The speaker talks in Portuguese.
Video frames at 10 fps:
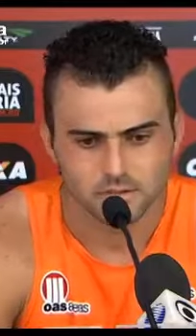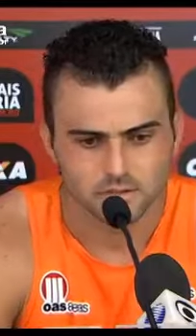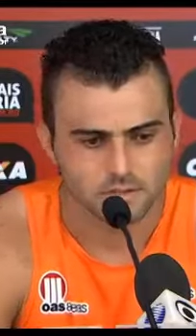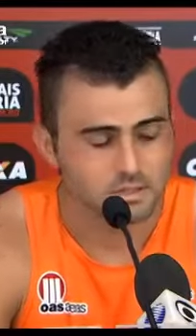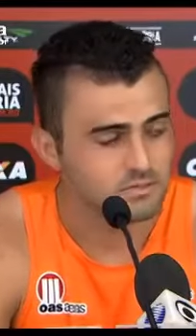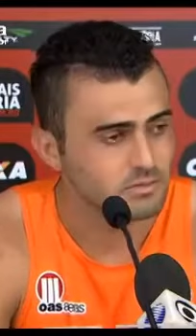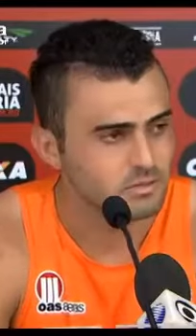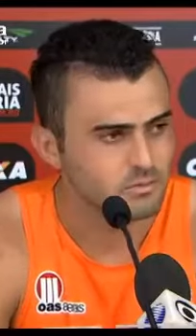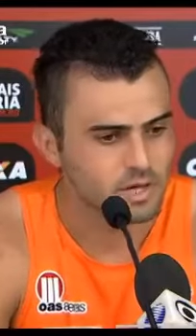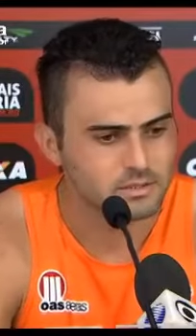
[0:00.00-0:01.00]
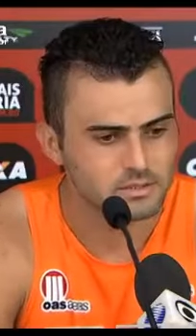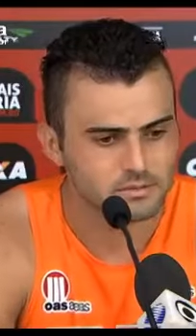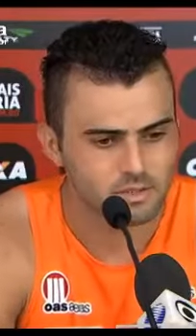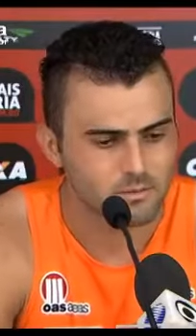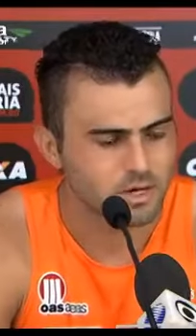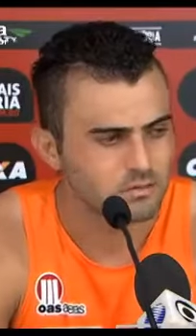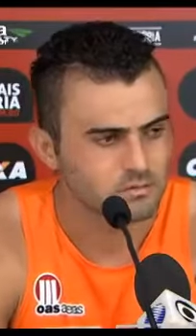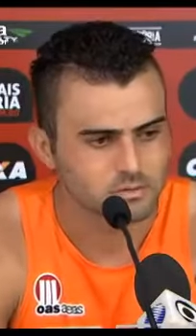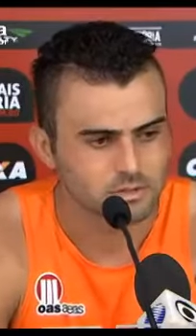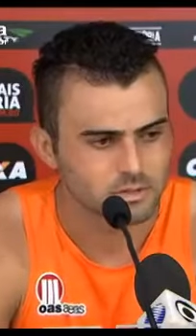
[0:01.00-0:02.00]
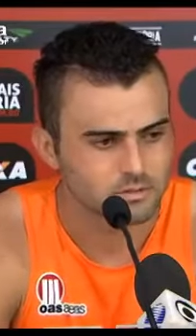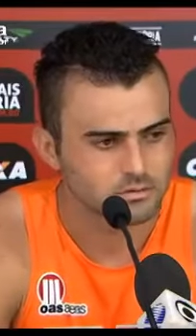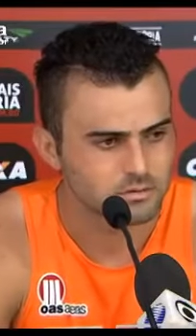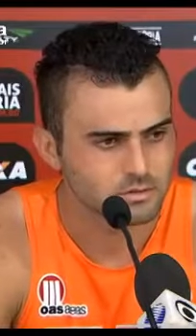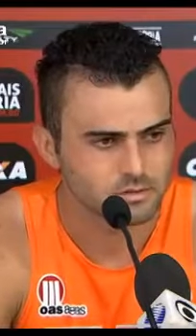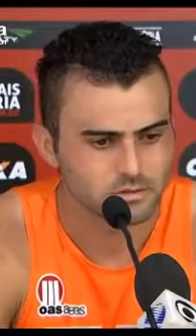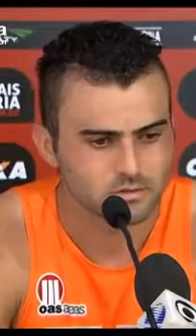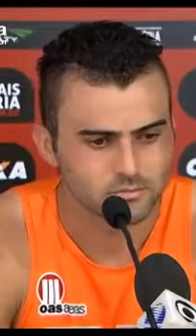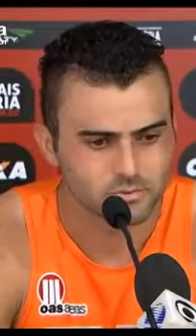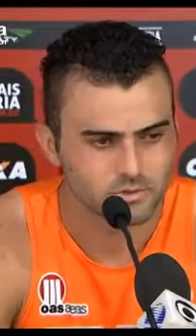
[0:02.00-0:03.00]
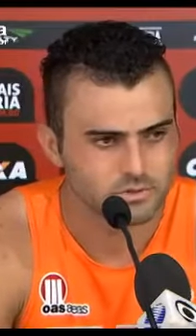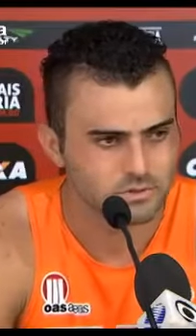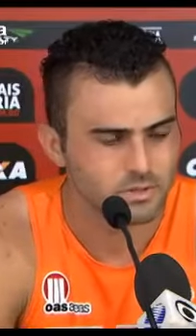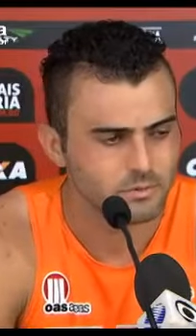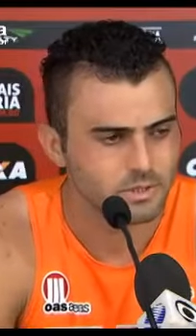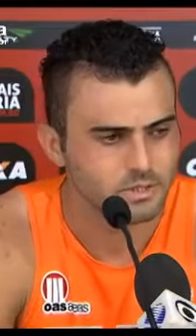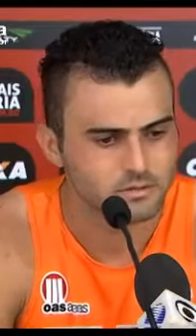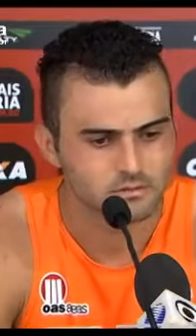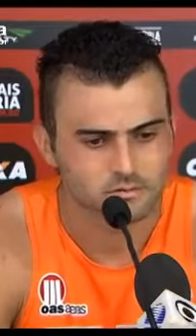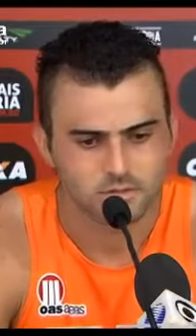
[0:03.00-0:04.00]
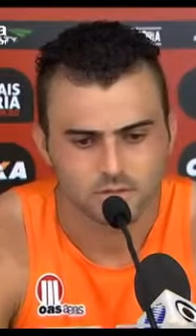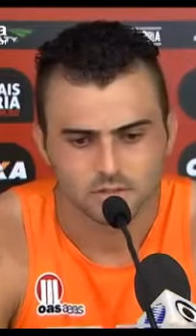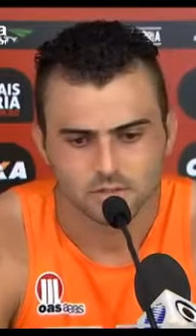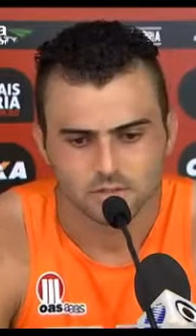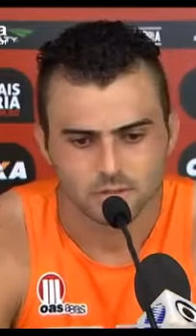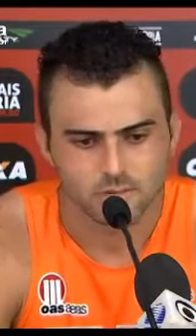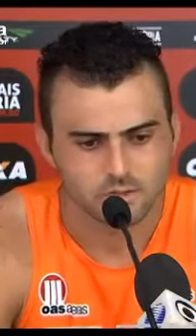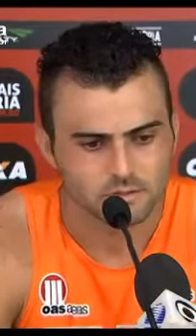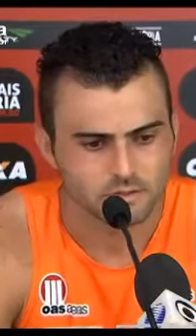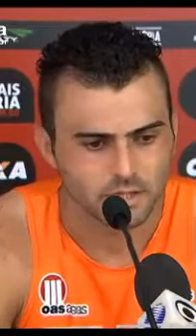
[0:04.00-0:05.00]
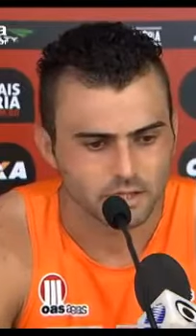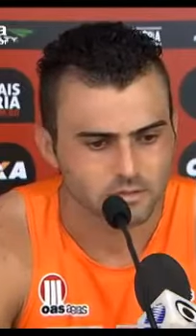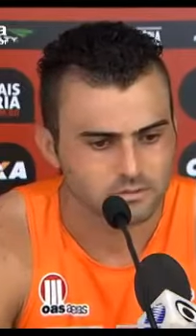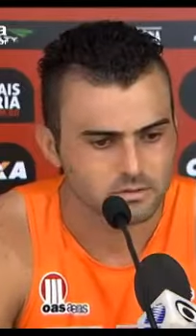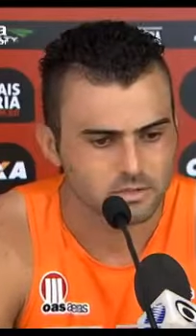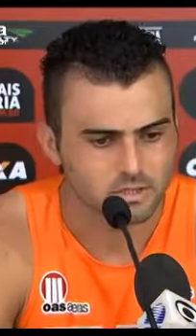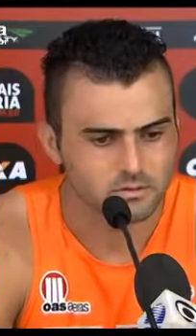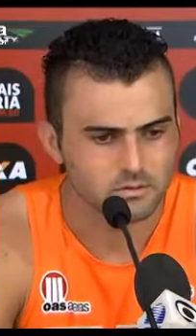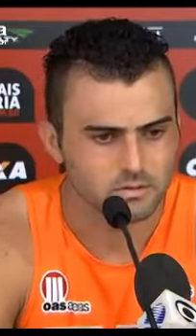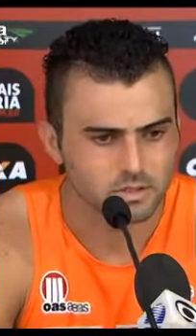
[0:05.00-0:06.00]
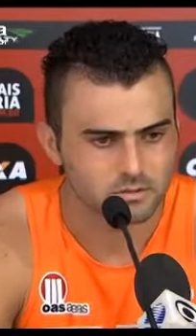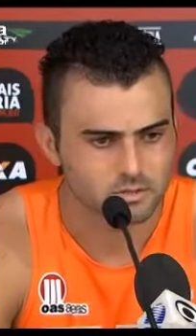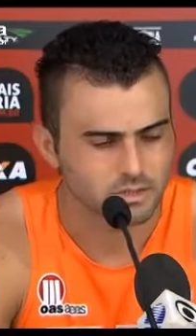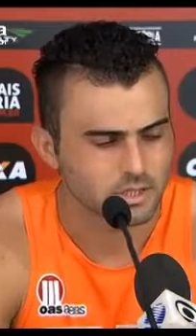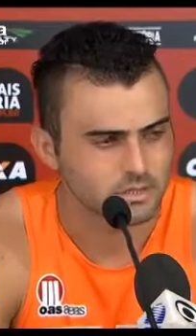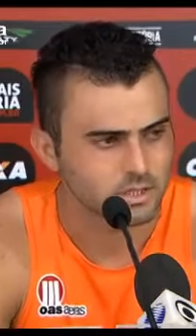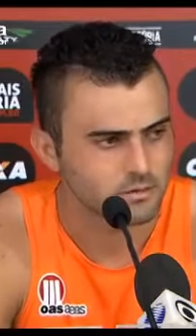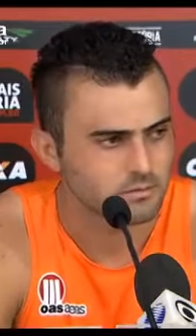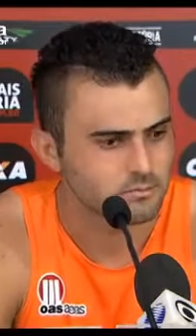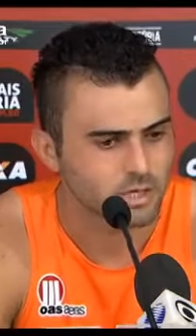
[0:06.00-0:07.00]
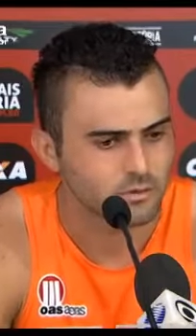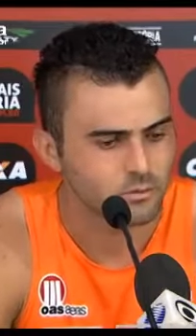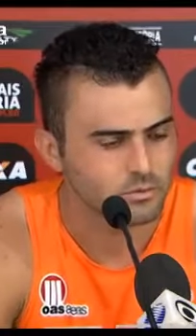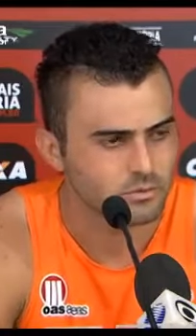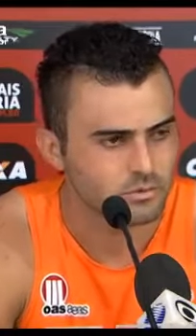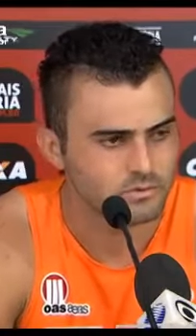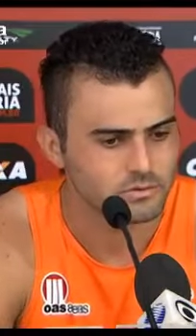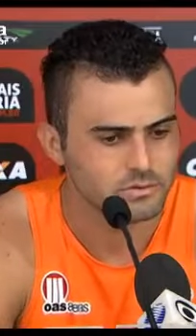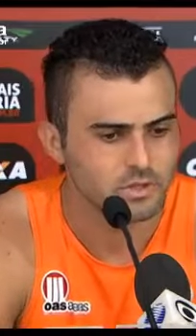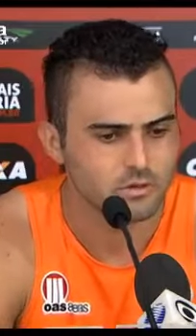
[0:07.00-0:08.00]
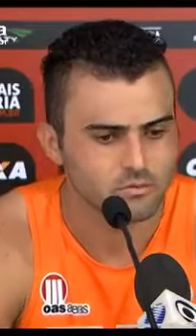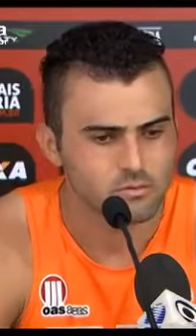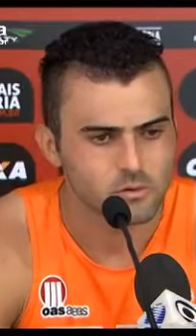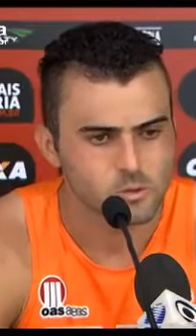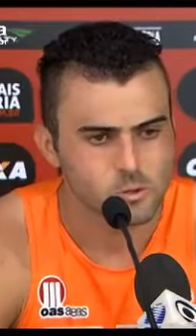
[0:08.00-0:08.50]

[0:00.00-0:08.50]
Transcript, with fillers: Acho que a divisão de base tem um trabalho incrível de posicionamento, trabalhos técnicos que ajudam o jogador a chegar já maduro no profissional.